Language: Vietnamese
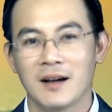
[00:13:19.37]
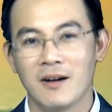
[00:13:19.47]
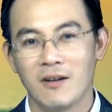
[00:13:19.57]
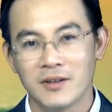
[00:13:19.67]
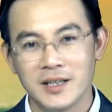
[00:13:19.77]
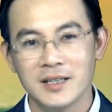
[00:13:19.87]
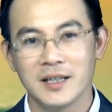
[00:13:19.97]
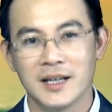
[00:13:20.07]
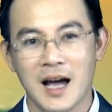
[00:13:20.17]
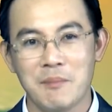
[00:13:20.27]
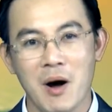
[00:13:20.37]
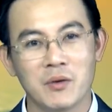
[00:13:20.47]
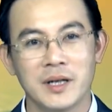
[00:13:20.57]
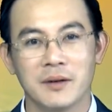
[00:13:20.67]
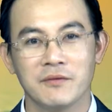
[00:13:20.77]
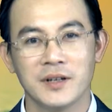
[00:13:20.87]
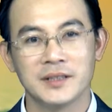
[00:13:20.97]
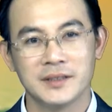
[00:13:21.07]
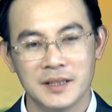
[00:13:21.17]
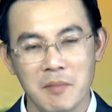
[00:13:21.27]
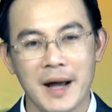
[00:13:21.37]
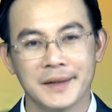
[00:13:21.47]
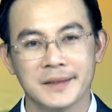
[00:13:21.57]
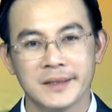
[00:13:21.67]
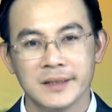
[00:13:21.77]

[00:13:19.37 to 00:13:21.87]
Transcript: có những người đã mạo hiểm với tính mạng.